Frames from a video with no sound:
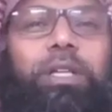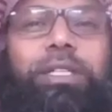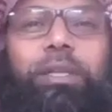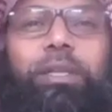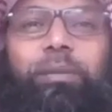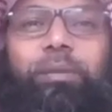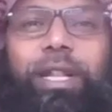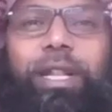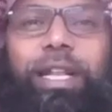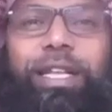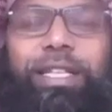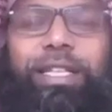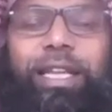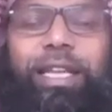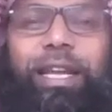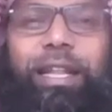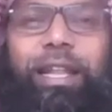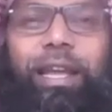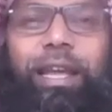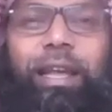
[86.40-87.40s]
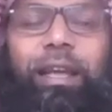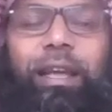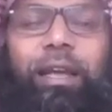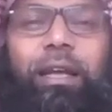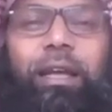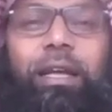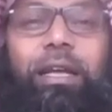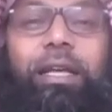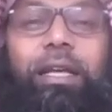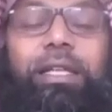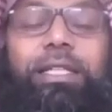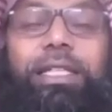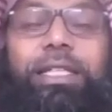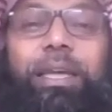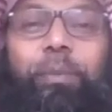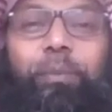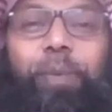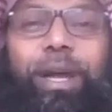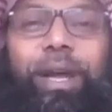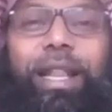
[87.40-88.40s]
సంబంధించినది
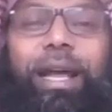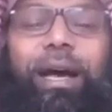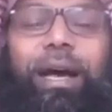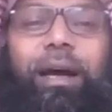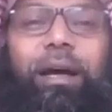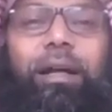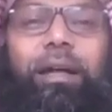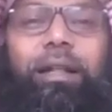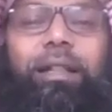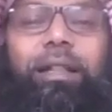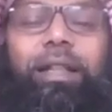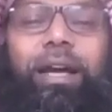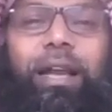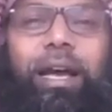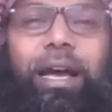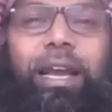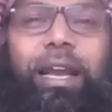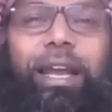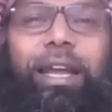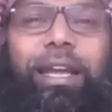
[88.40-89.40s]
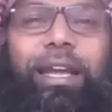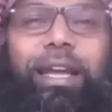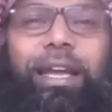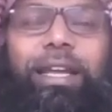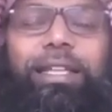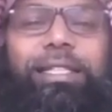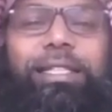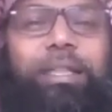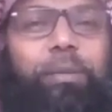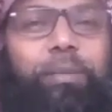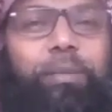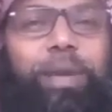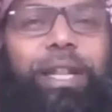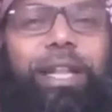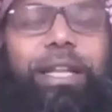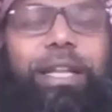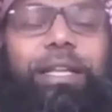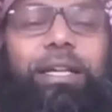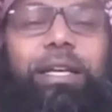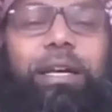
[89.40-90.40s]
సంపద ధనానికి
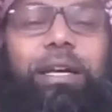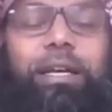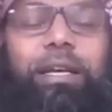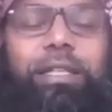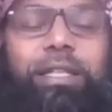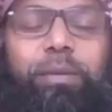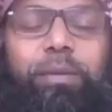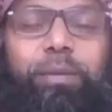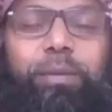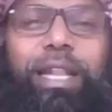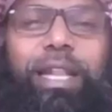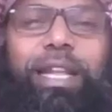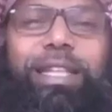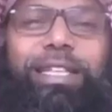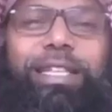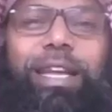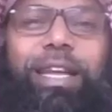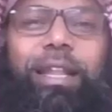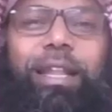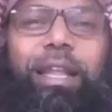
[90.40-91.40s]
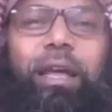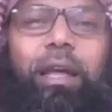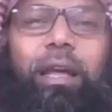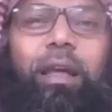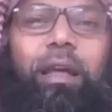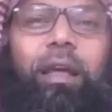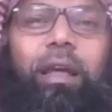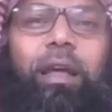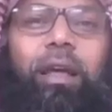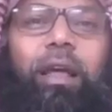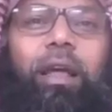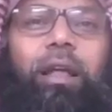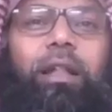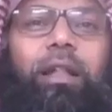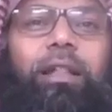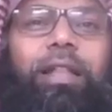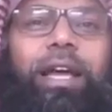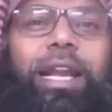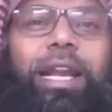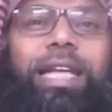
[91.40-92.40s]
సంబంధి సంబంధించినది
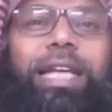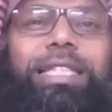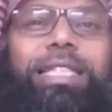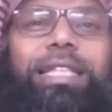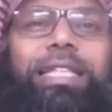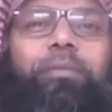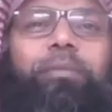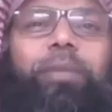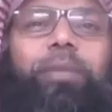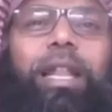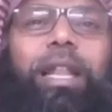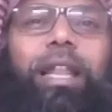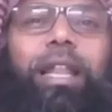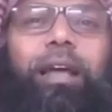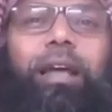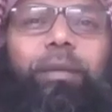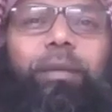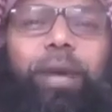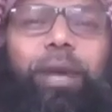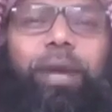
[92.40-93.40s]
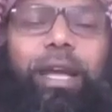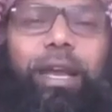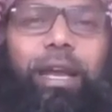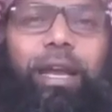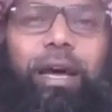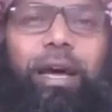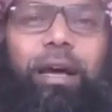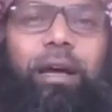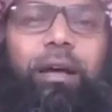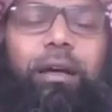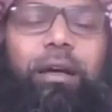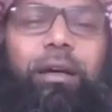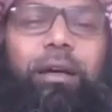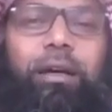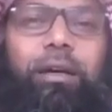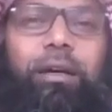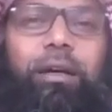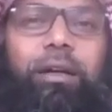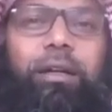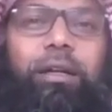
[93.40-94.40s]
ధన సంబంధమైన
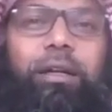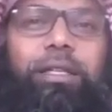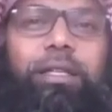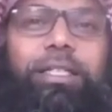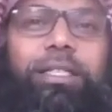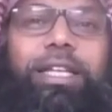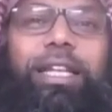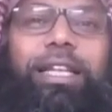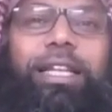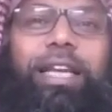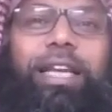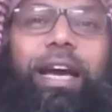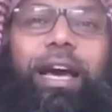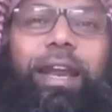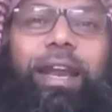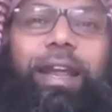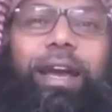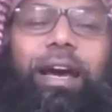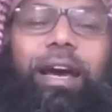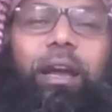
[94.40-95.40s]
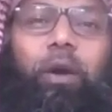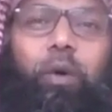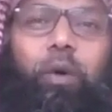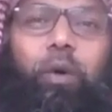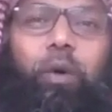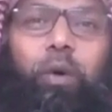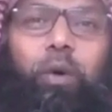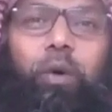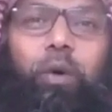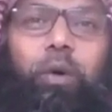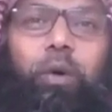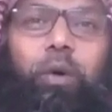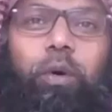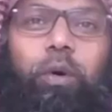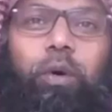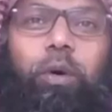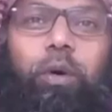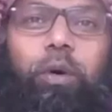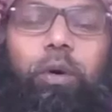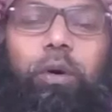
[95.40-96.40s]
సత్కార్యాలు
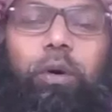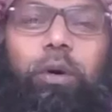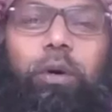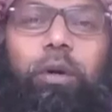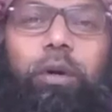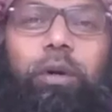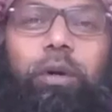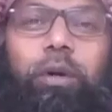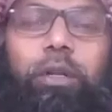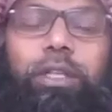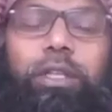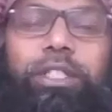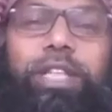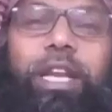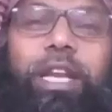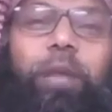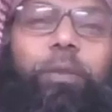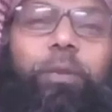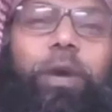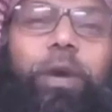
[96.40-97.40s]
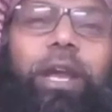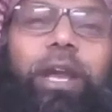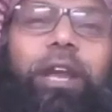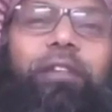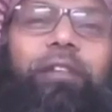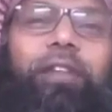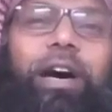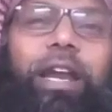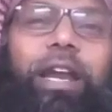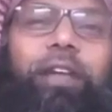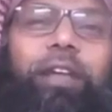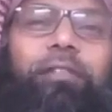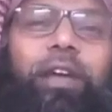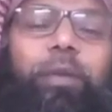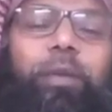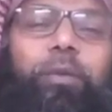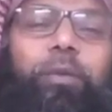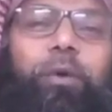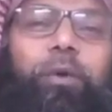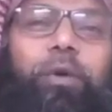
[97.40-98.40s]
చనిపోయిన వారి
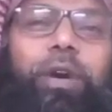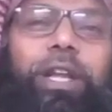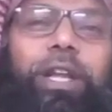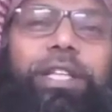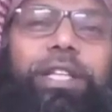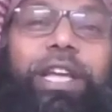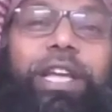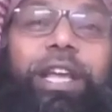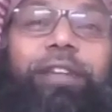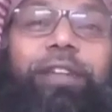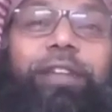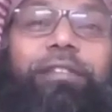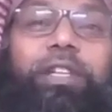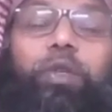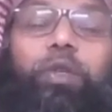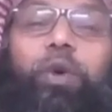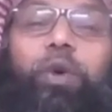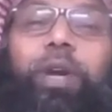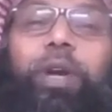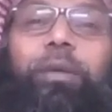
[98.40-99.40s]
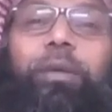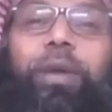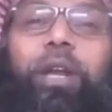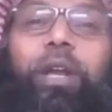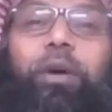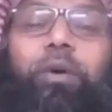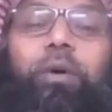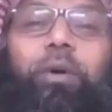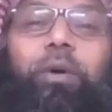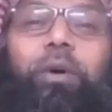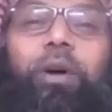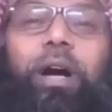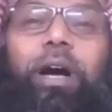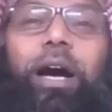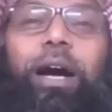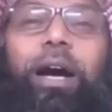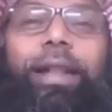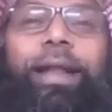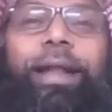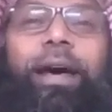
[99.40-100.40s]
వైపు నుండి చేయవచ్చు అని మనకు
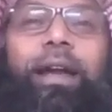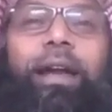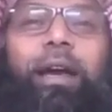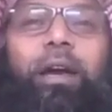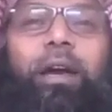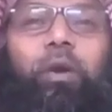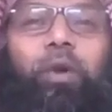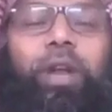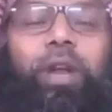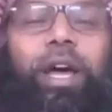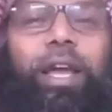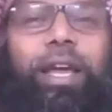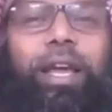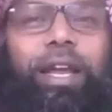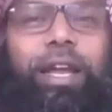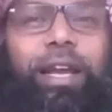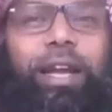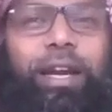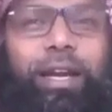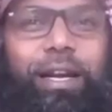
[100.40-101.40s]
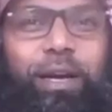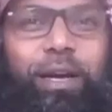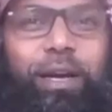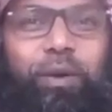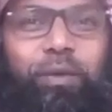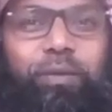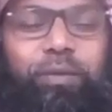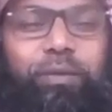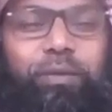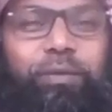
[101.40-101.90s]
ఆధారాలు ఉన్నాయి అని అంటారు